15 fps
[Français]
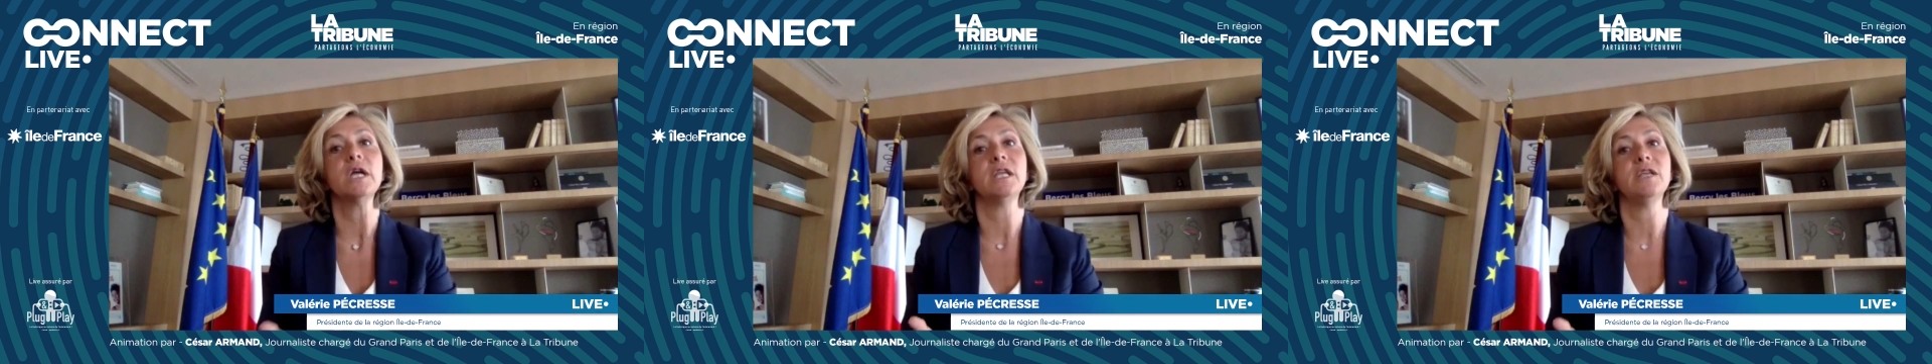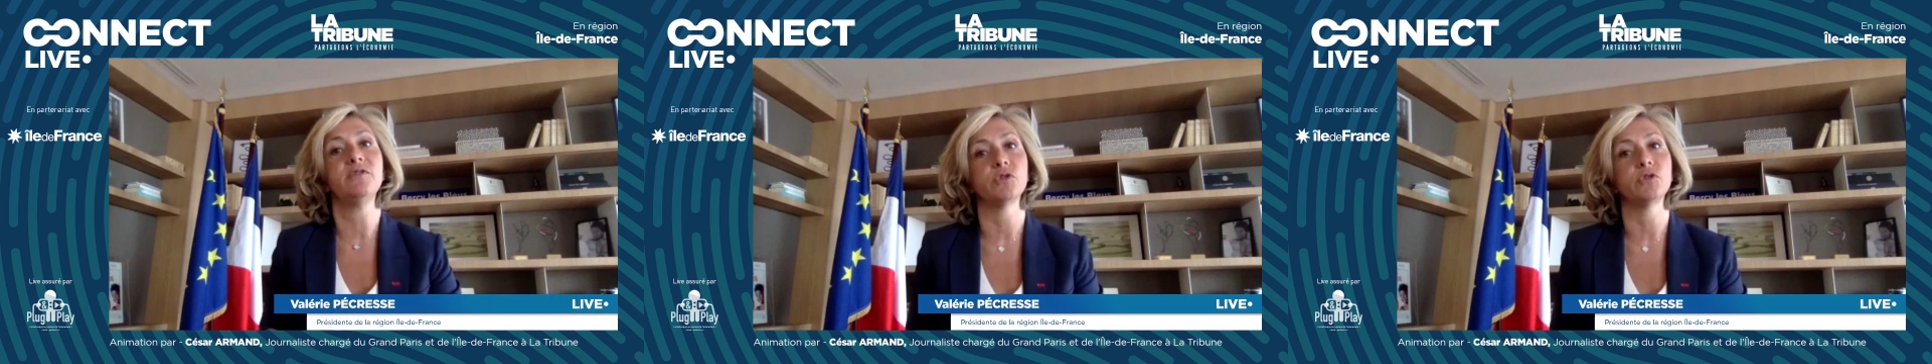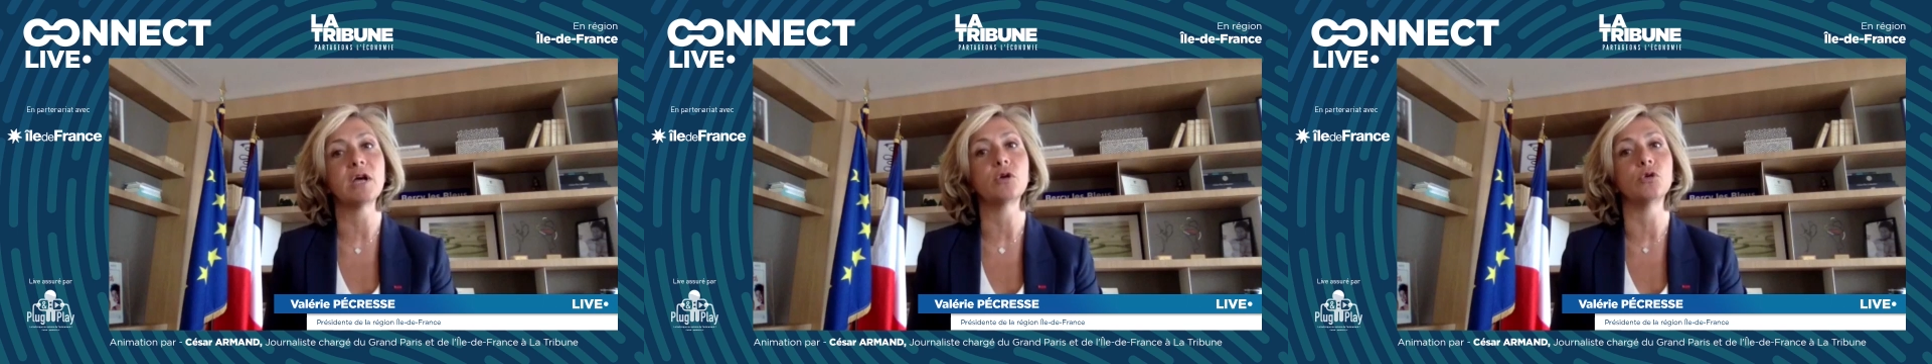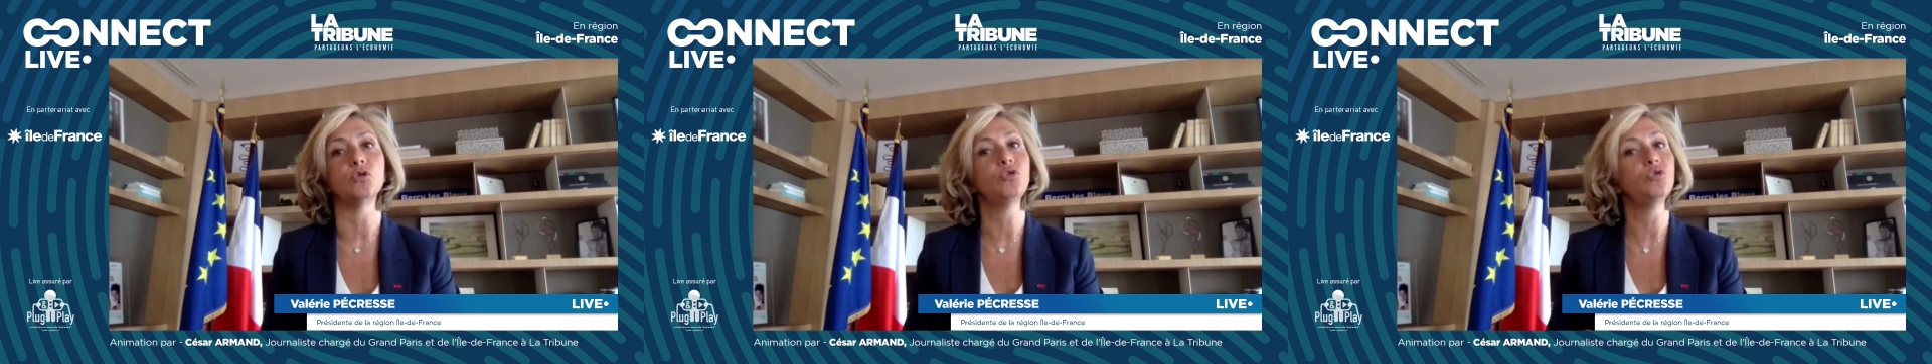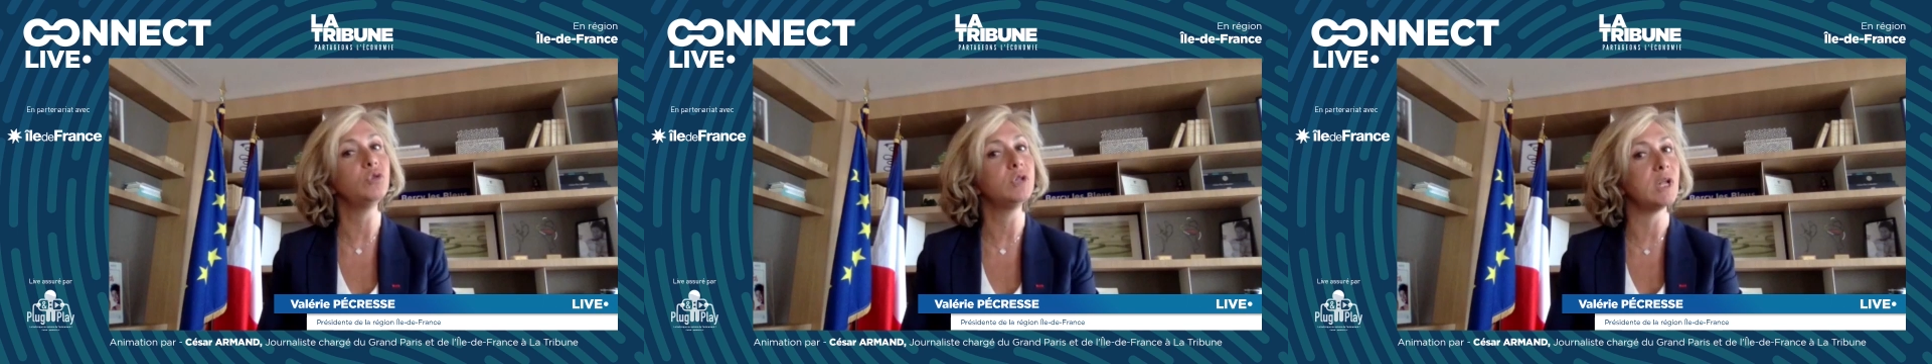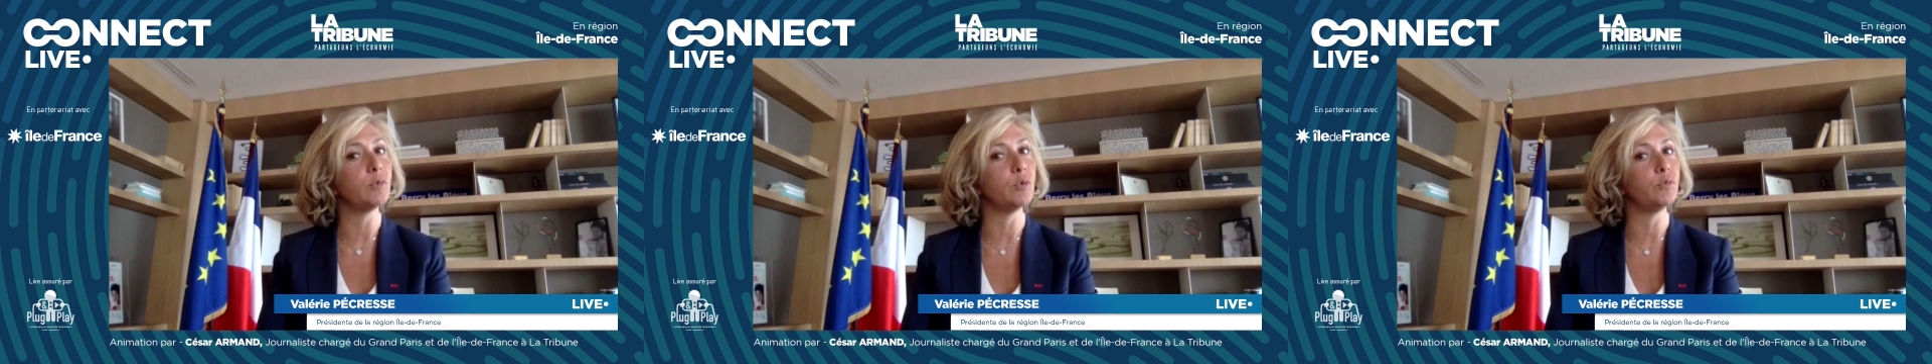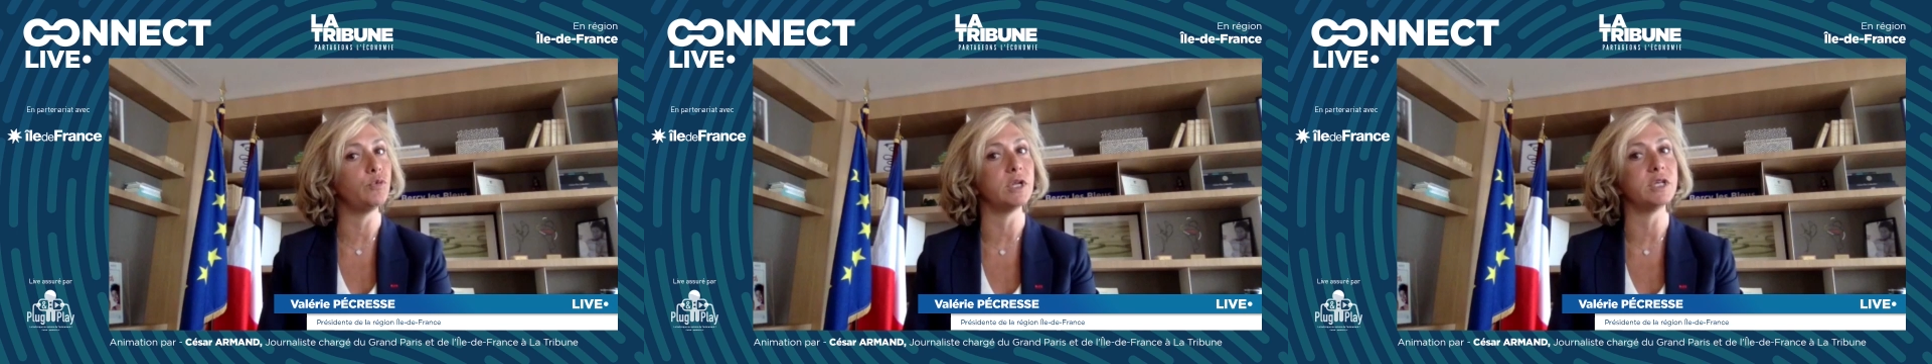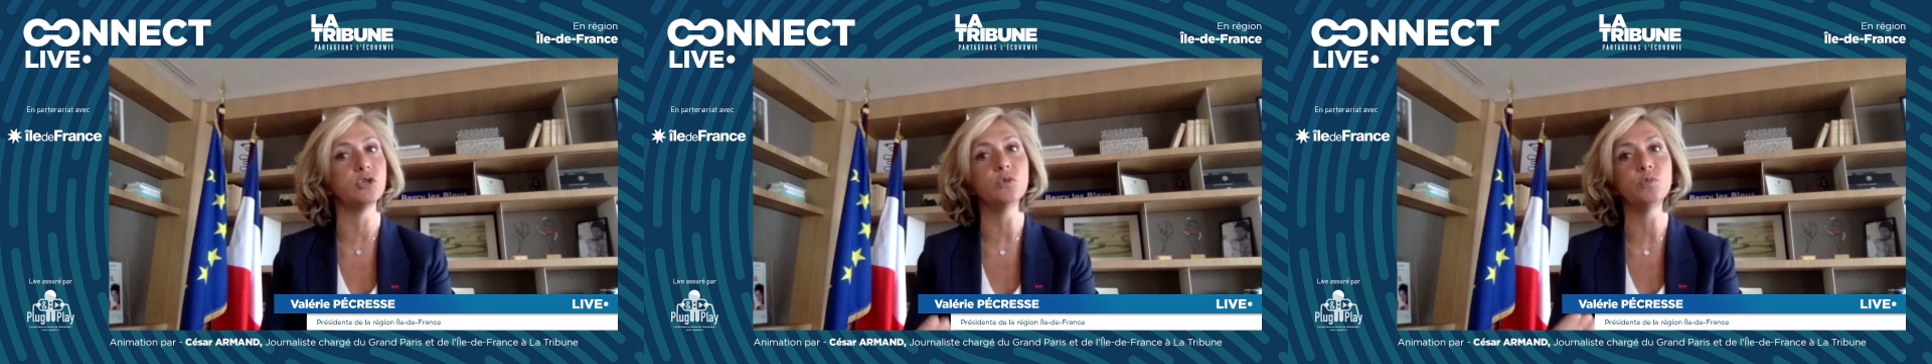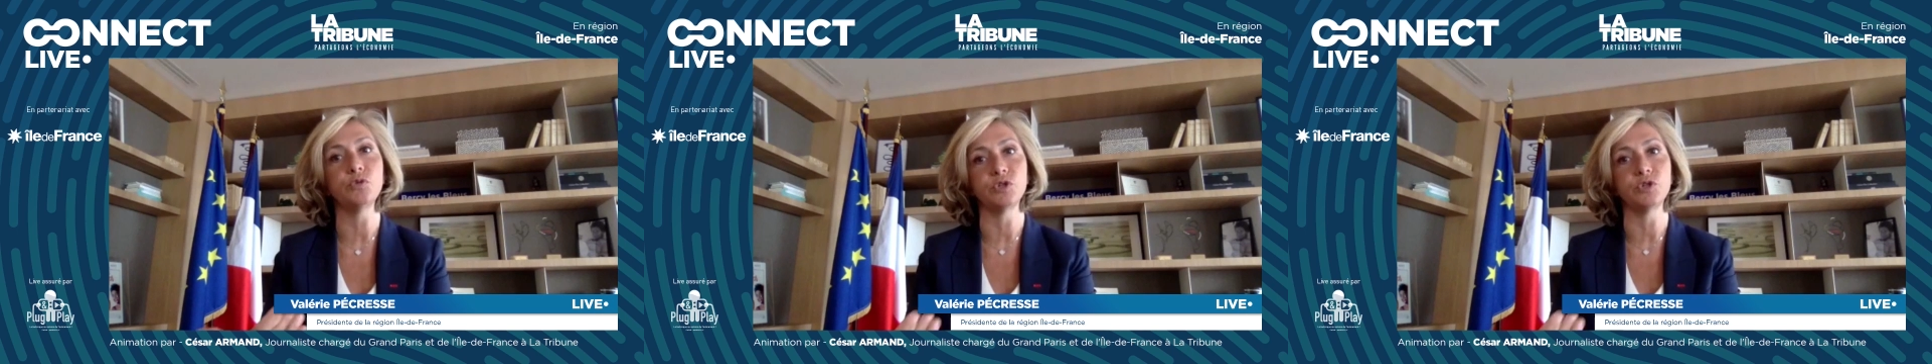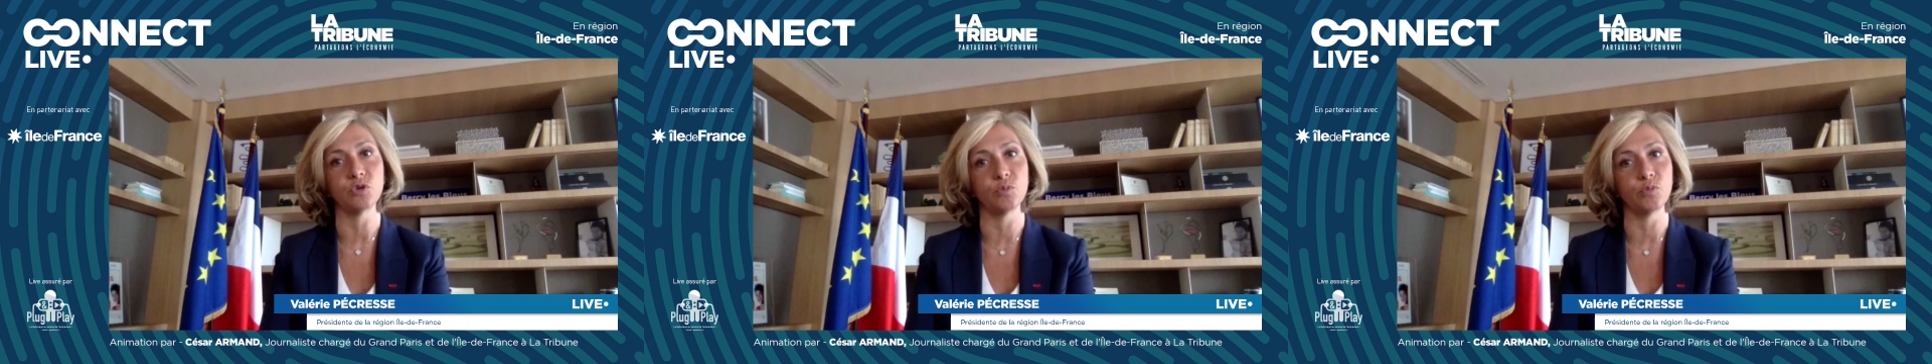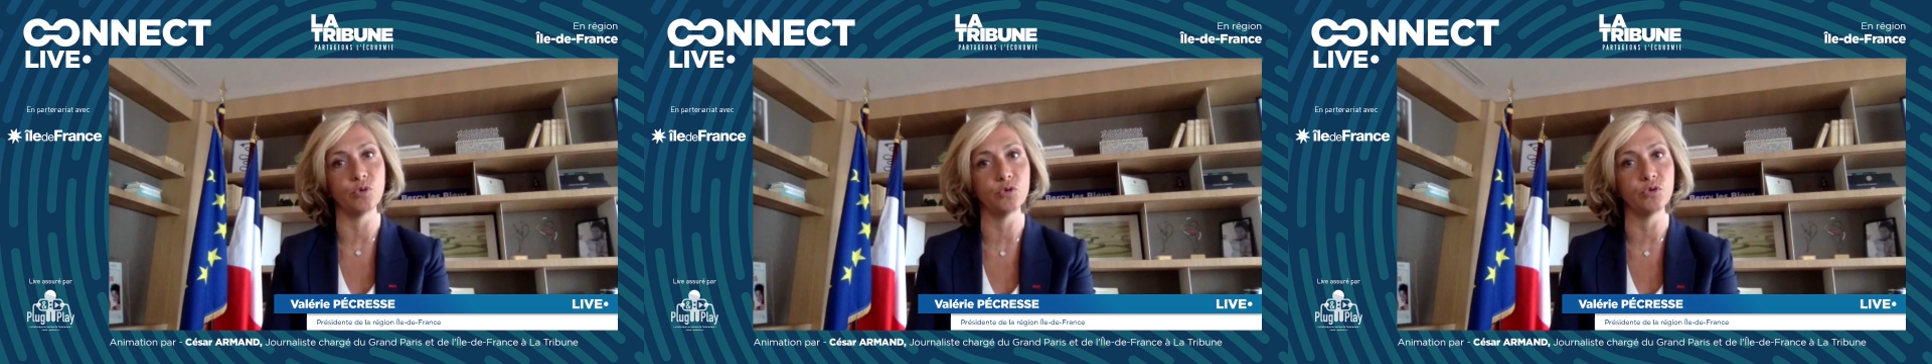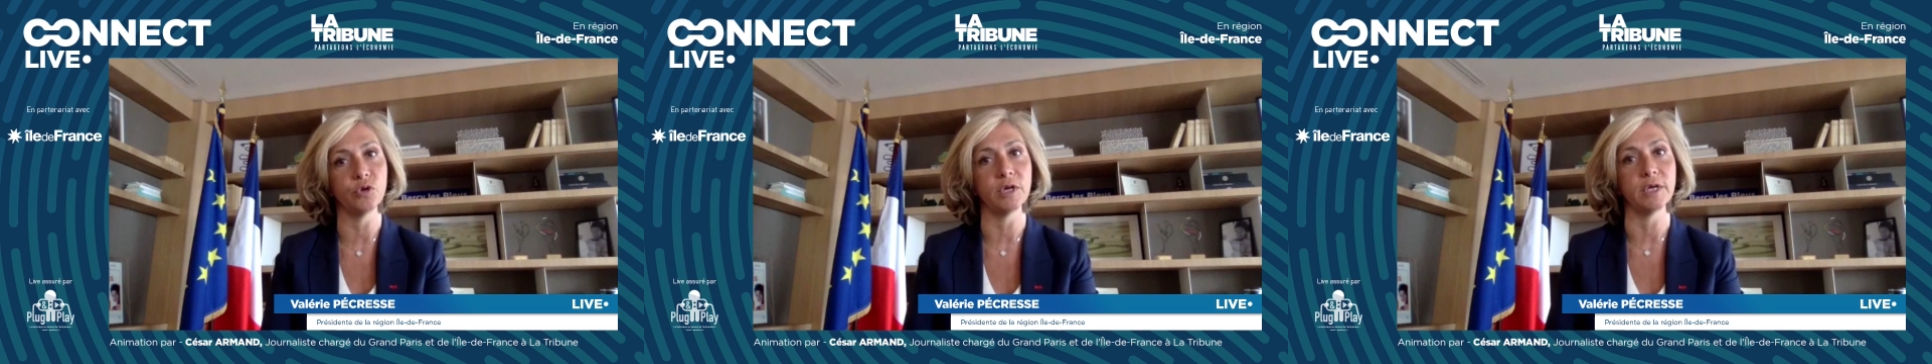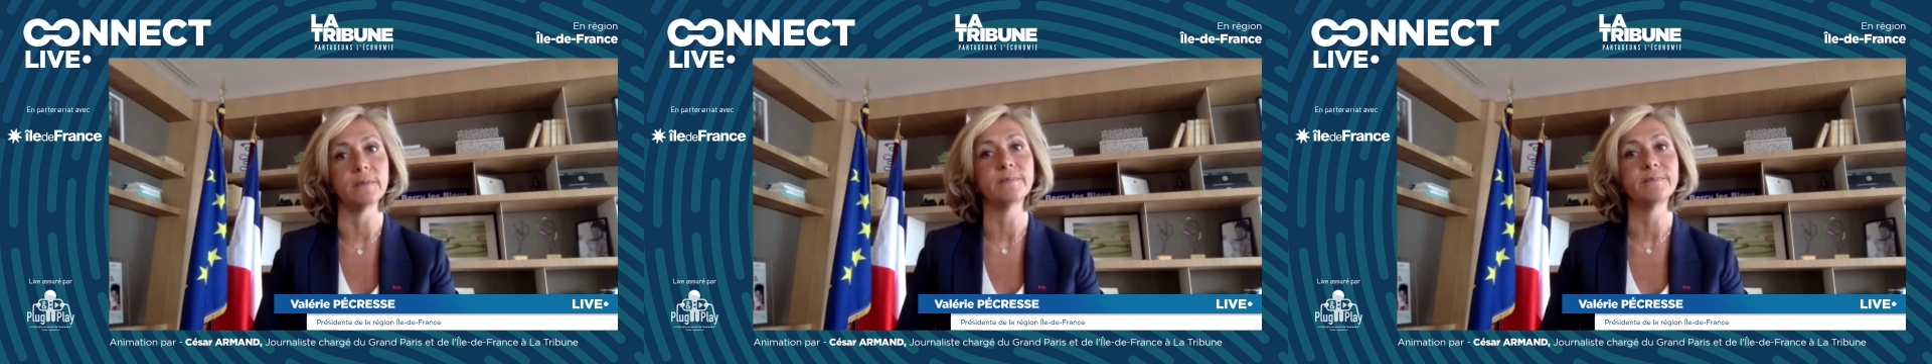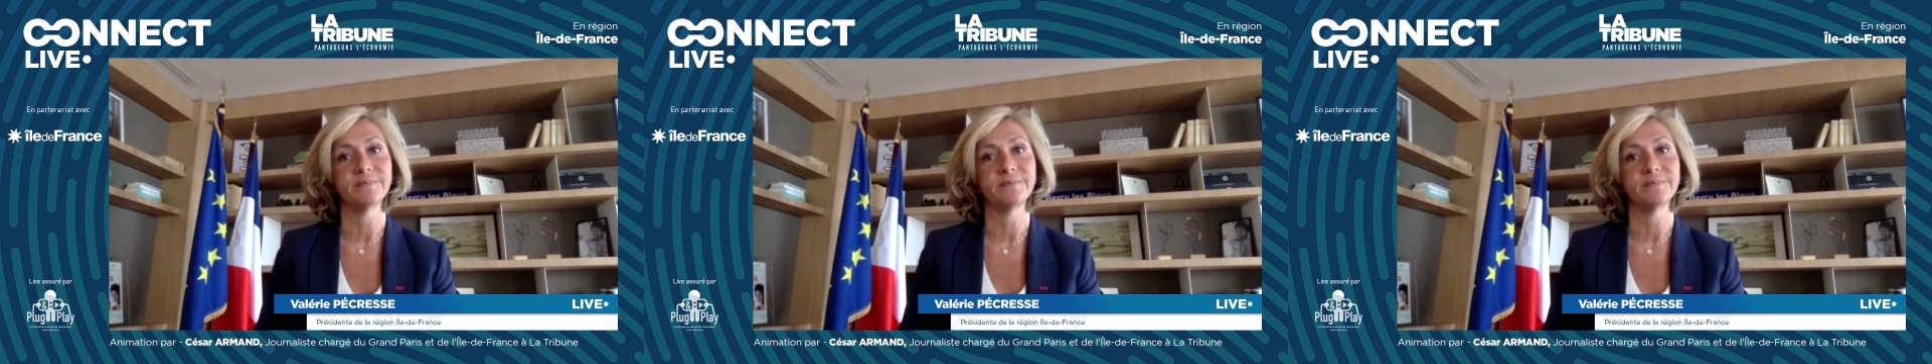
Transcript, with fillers: il faudra que toute la population puisse s'en procurer.